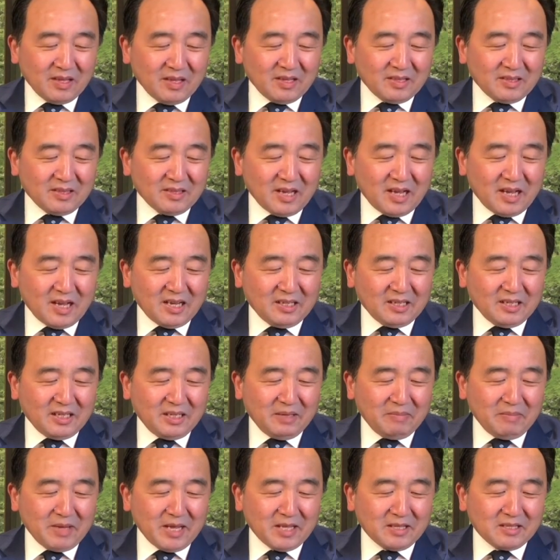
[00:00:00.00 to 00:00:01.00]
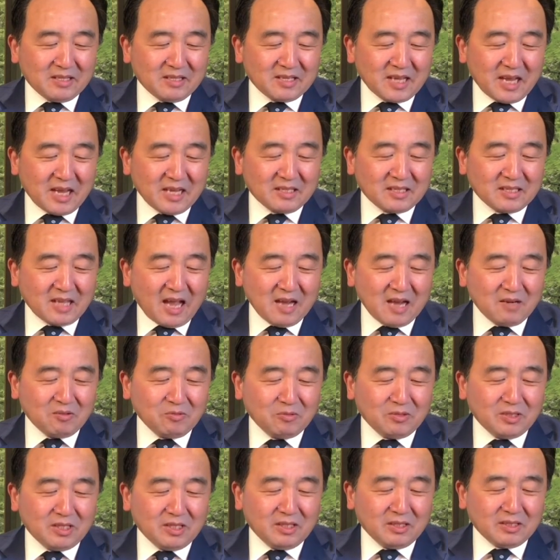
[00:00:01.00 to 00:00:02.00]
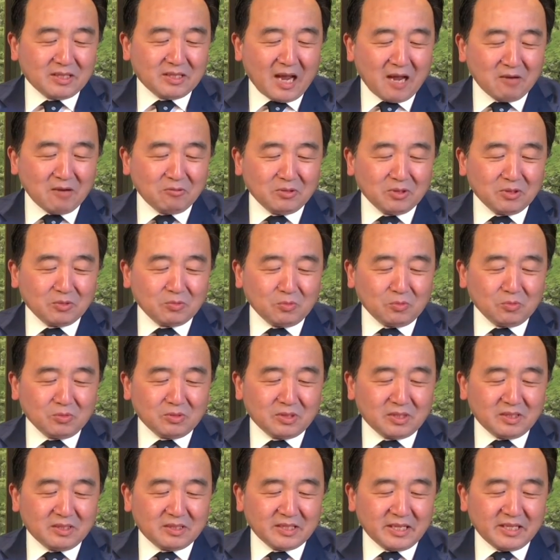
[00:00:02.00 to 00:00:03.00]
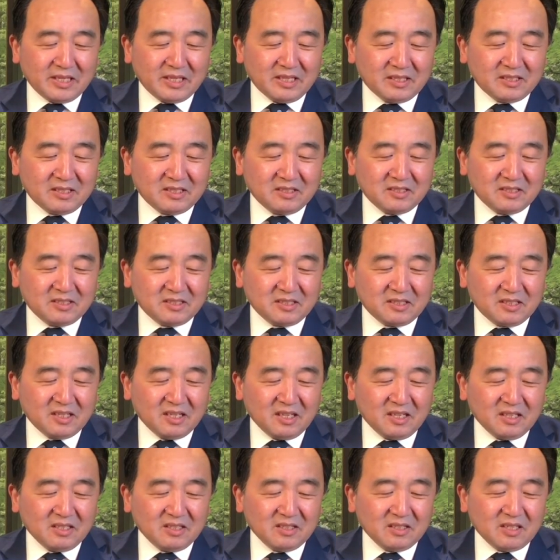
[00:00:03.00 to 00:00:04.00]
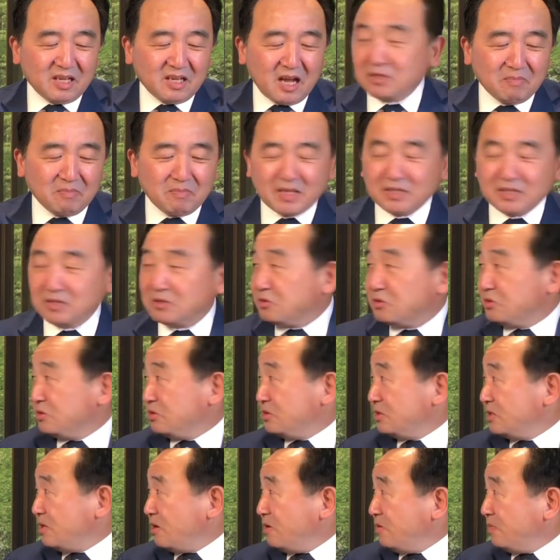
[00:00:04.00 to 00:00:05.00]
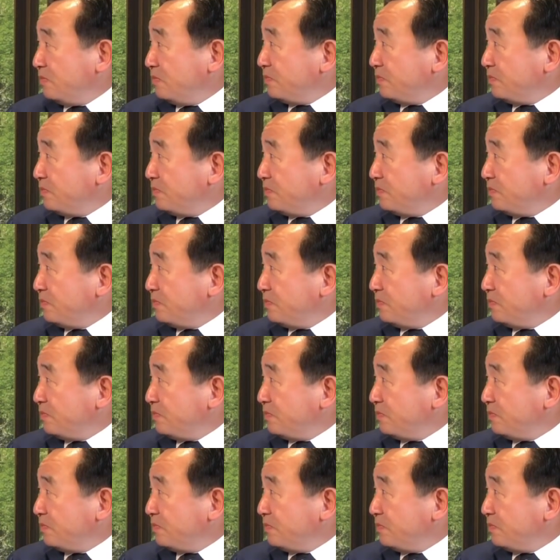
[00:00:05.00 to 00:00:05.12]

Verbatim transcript: 那里面在谈论的谈论的故事，这也是指了航班的取消。